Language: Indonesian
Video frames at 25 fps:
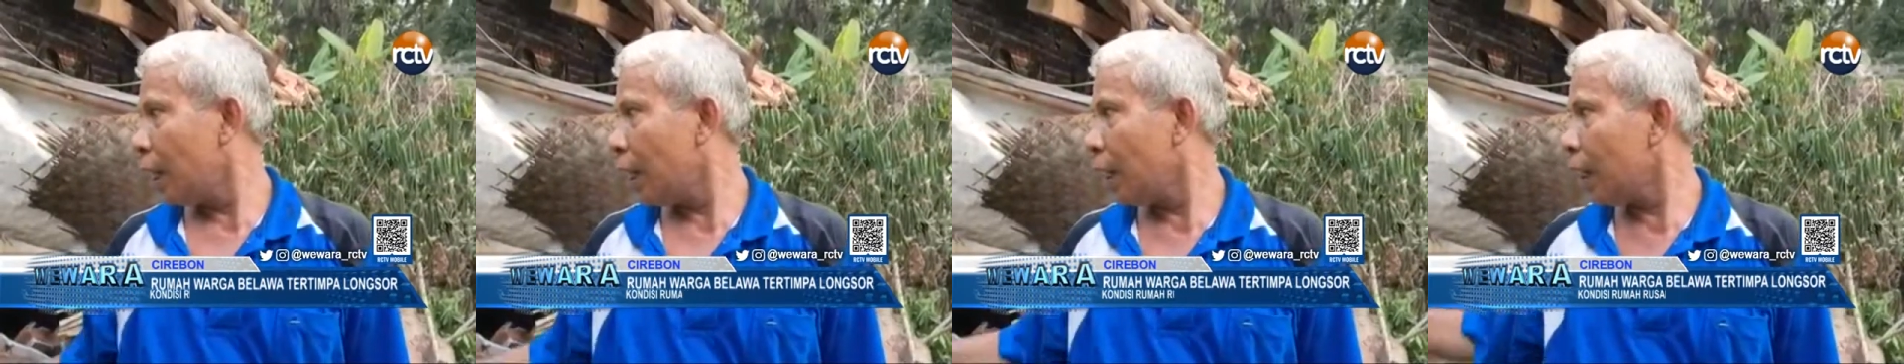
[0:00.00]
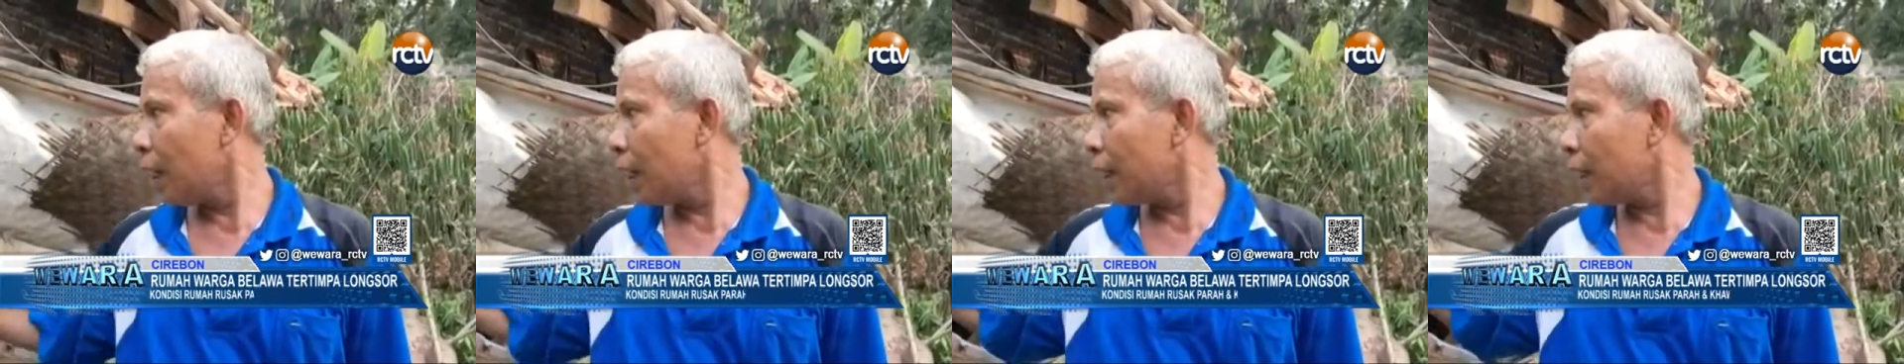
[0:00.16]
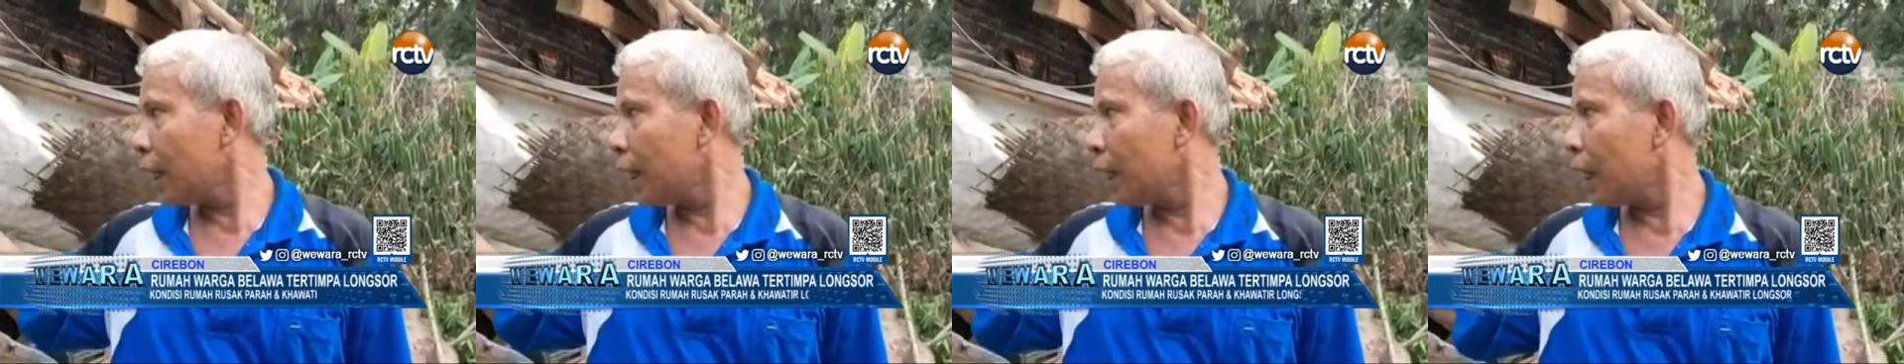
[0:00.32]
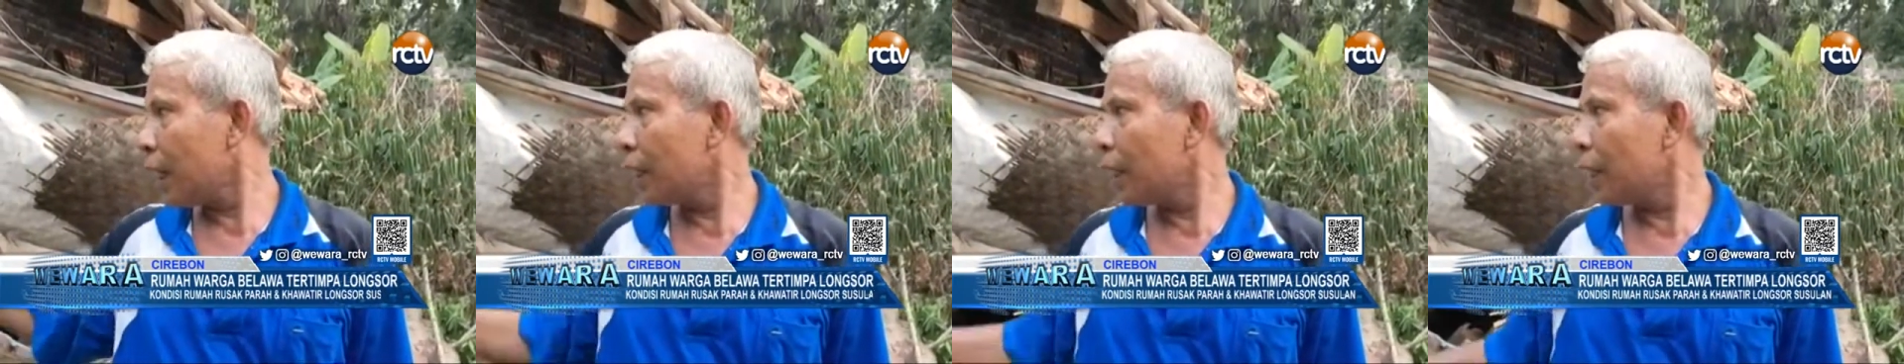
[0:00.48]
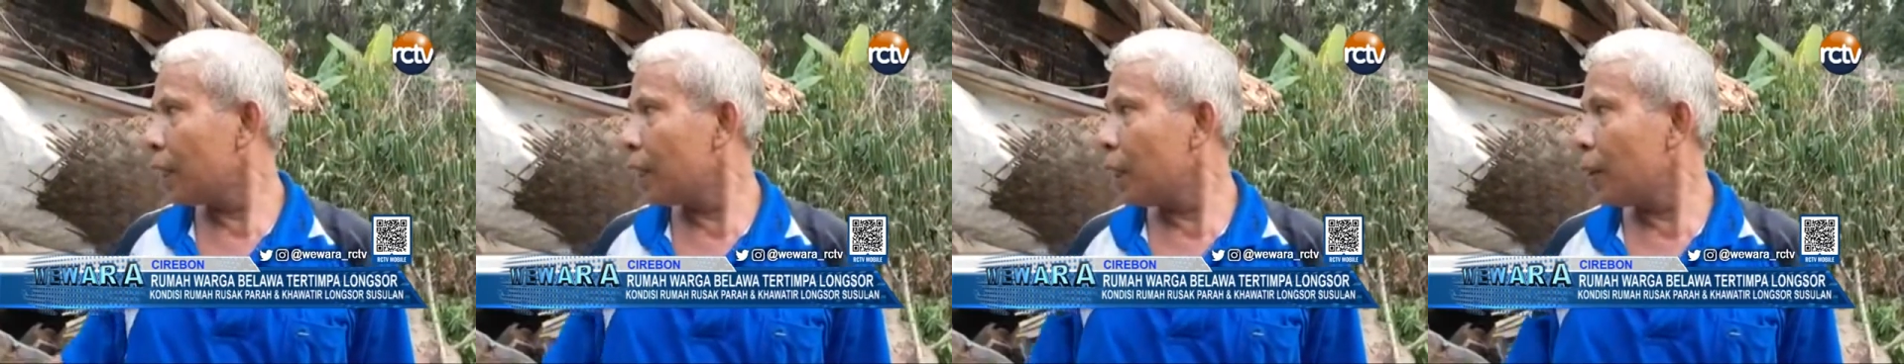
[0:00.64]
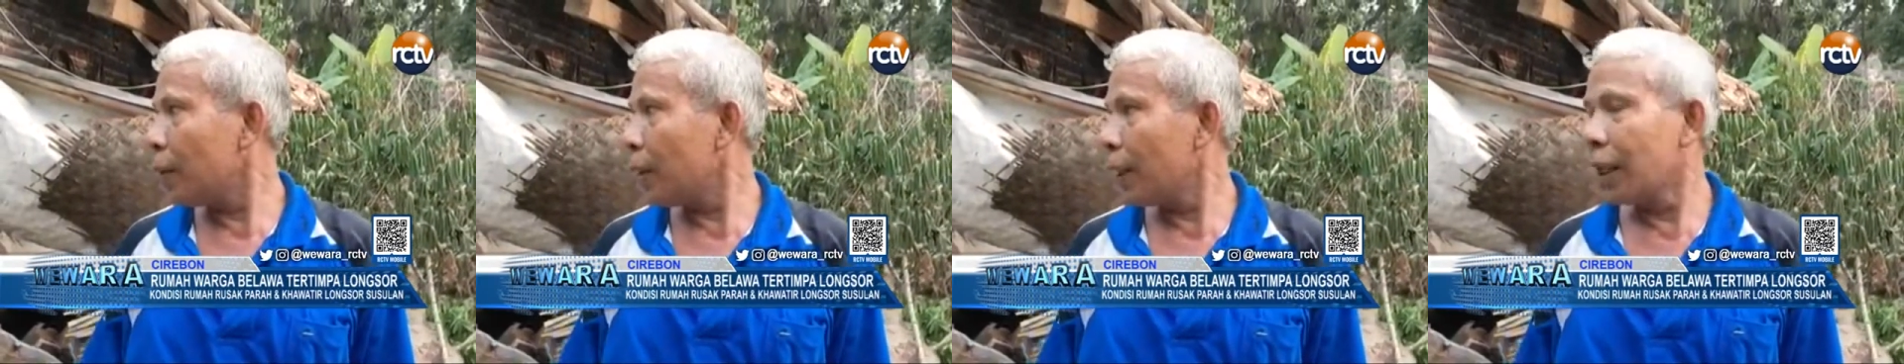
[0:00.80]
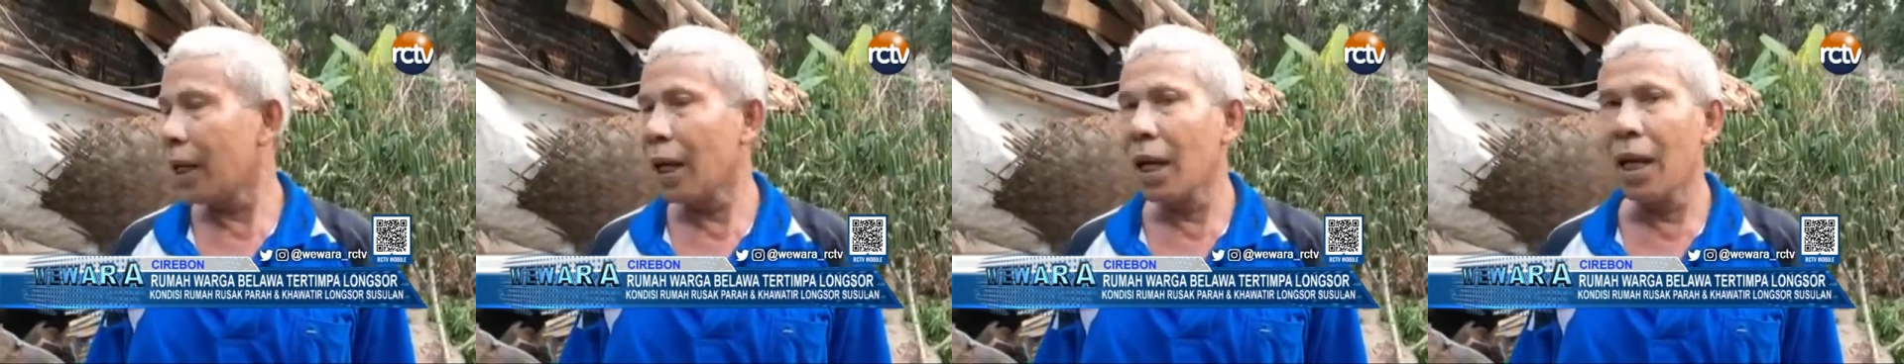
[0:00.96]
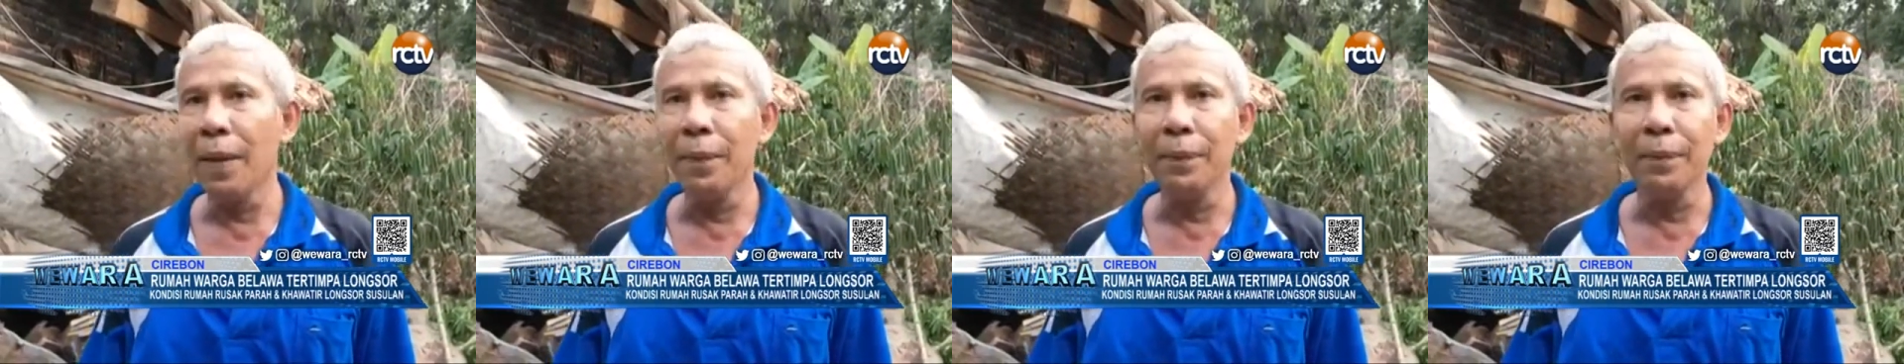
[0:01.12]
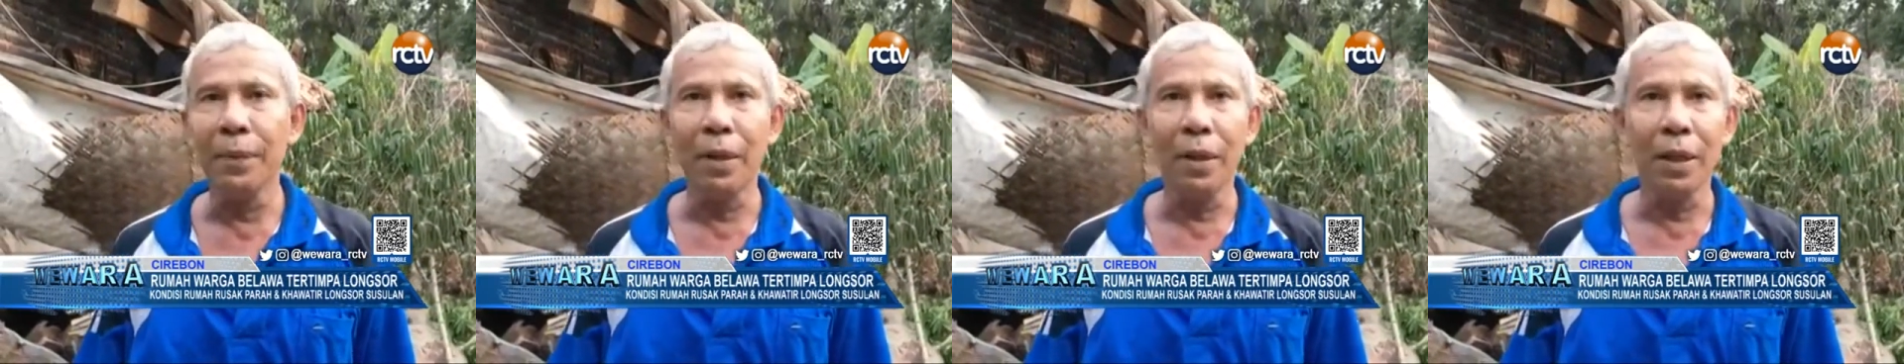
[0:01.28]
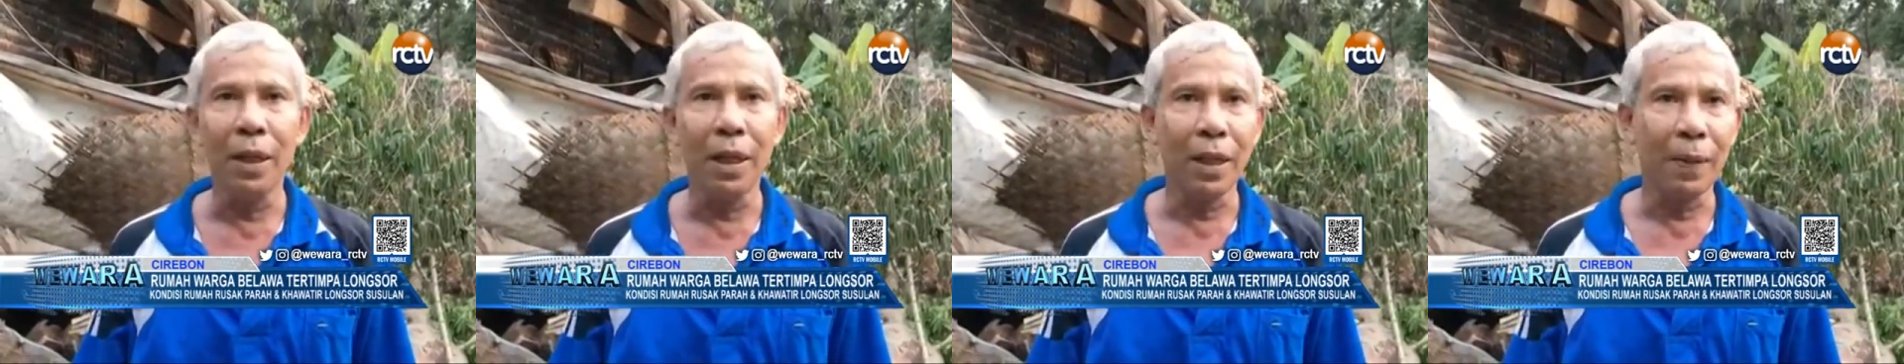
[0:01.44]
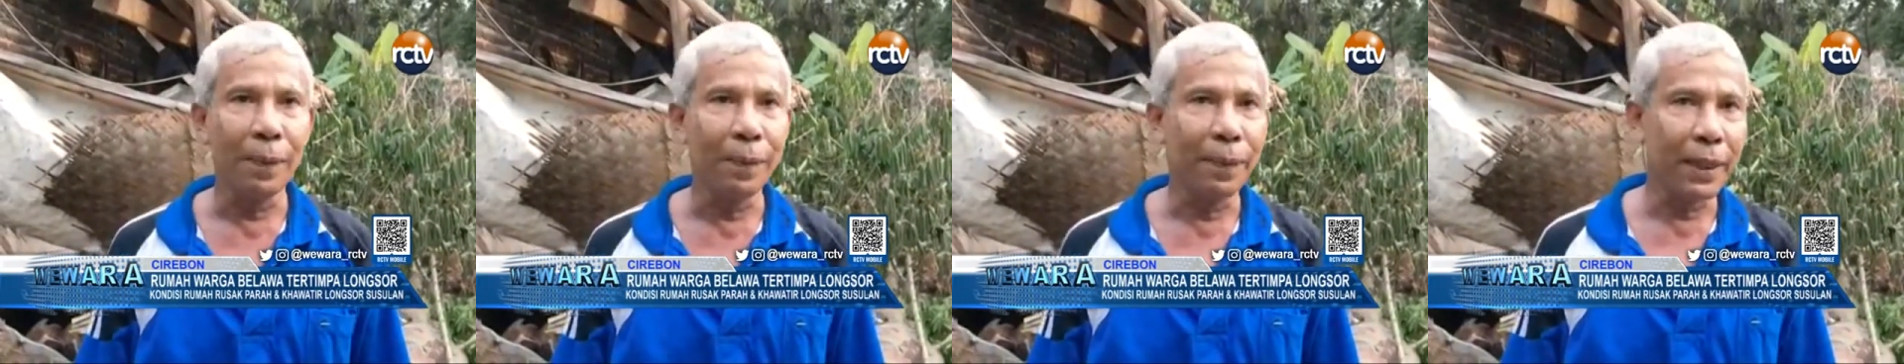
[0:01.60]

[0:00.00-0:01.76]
Uh, saya ada di luar alhamdulillah.